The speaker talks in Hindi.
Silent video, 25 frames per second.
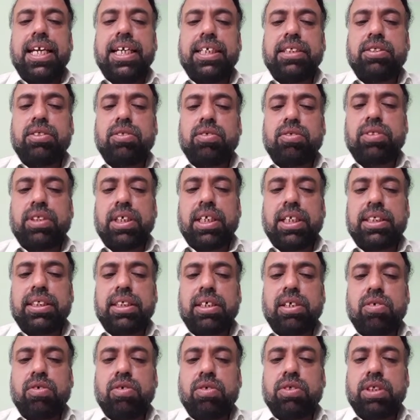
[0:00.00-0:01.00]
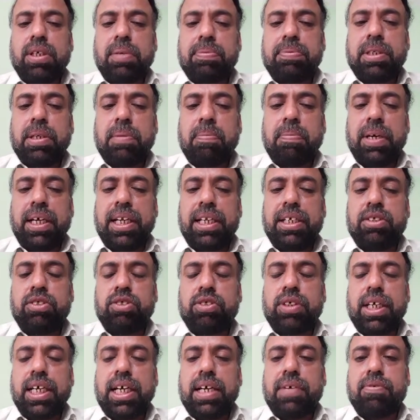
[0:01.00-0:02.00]
इस नुक़ नज़र को सबसे पहले
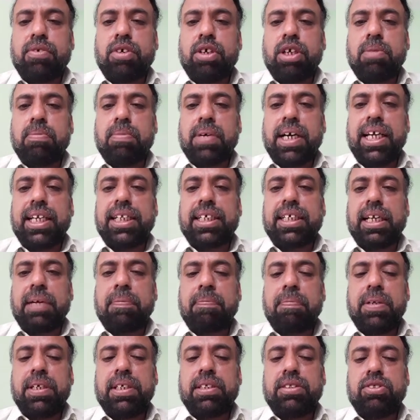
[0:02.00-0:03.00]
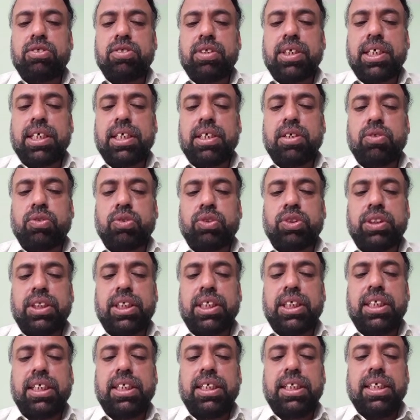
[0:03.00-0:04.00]
जो है वो इमाइल क्रेपलिन जो है उसने